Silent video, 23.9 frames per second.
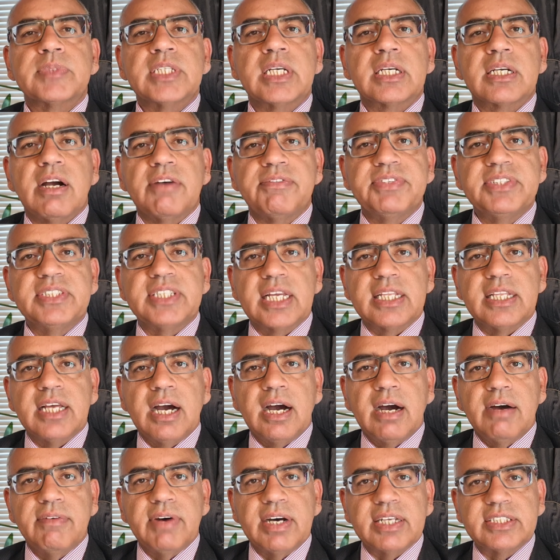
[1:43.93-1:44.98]
काफ़ी ज़्यादा
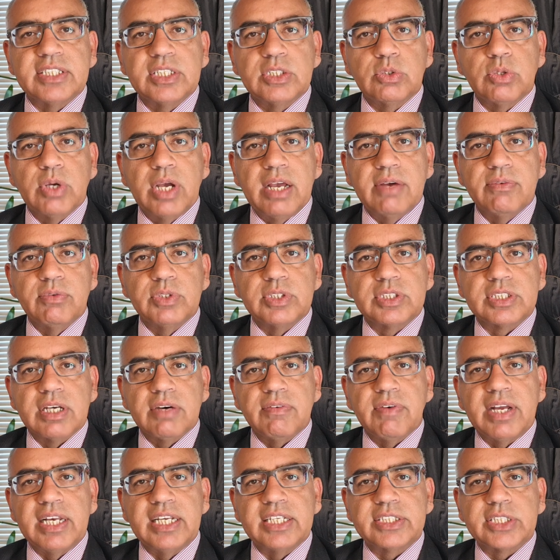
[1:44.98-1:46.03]
आवाज़ें जो हैं वो इस
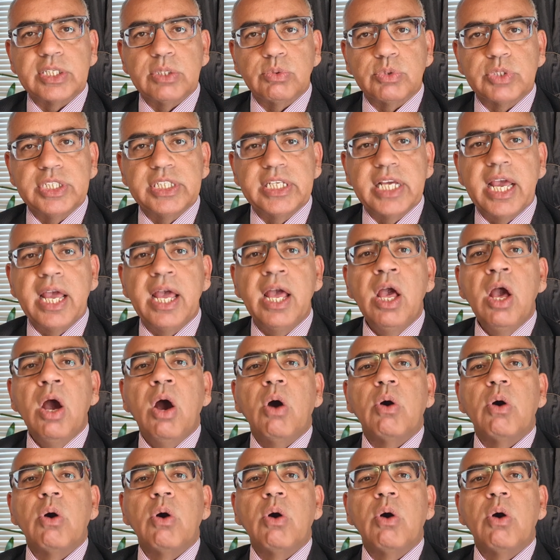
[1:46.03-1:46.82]
हवाले से उठी हैं